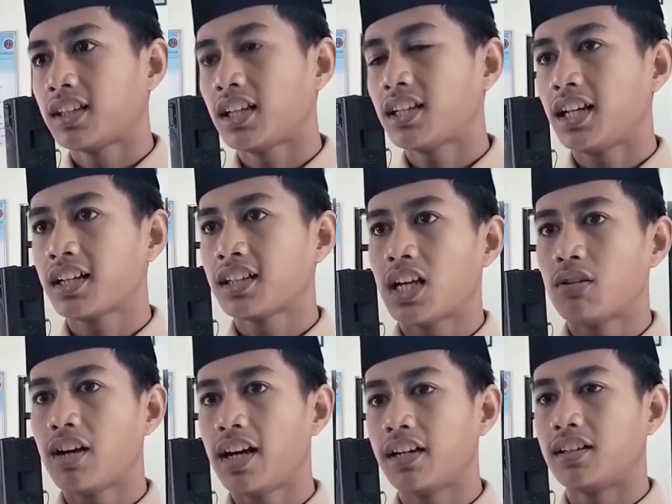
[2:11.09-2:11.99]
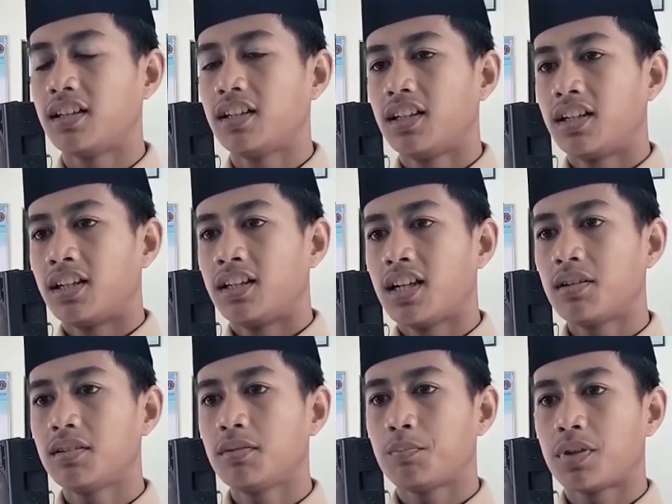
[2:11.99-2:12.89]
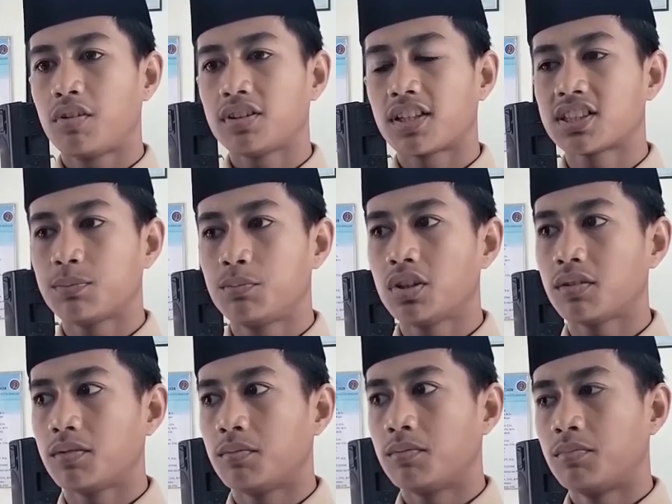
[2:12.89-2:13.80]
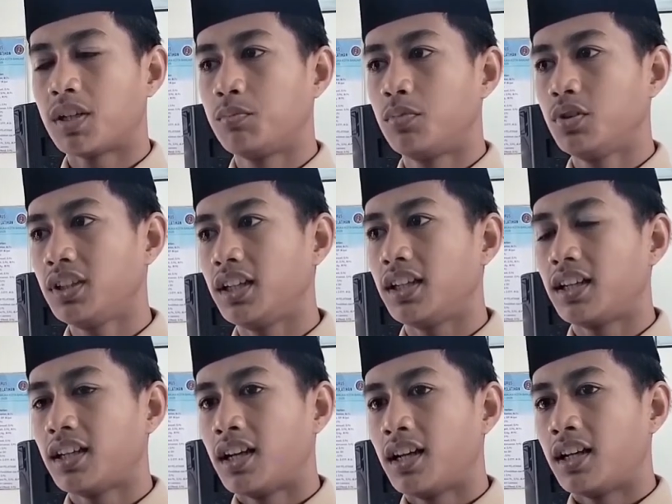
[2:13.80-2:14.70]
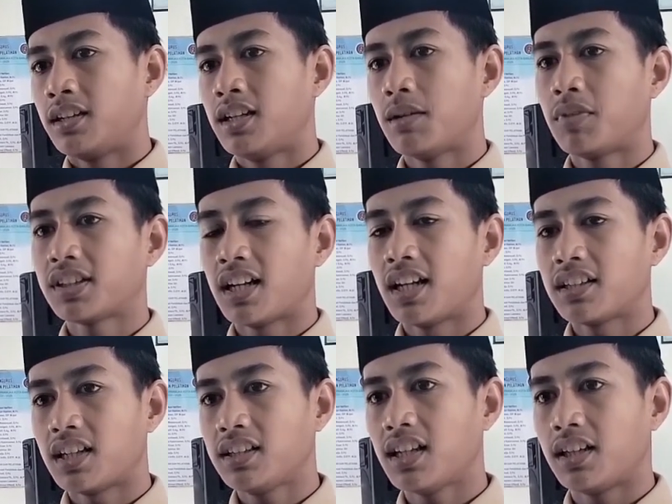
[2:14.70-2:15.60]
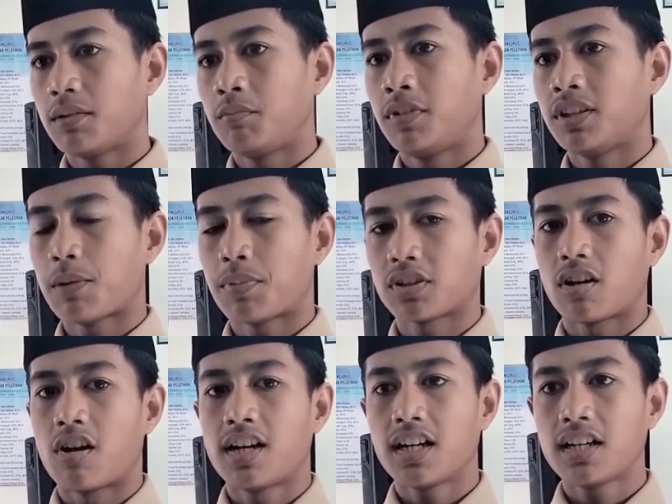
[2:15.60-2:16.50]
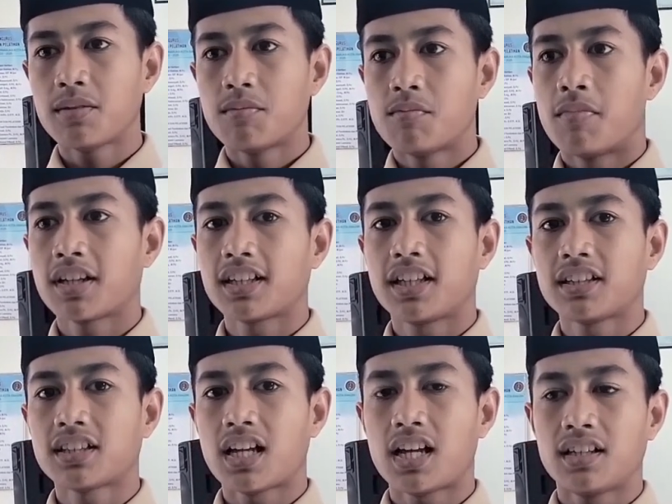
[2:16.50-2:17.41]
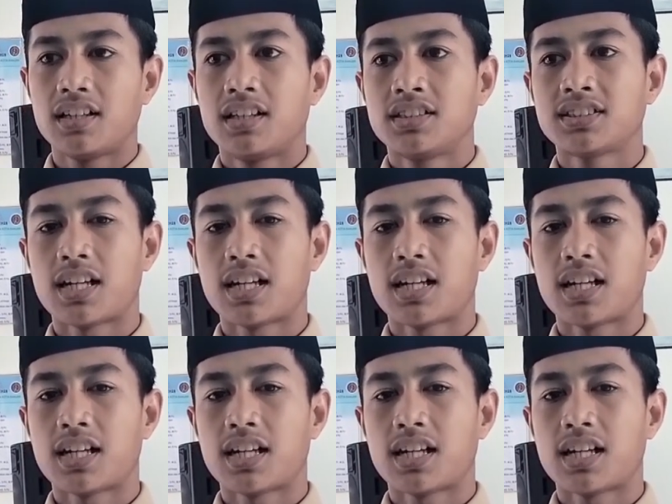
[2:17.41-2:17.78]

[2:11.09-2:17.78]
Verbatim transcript: kita dari kejauhan dan peluit tersebut berbunyi dan bertanda tanya minta pertolongan maka kita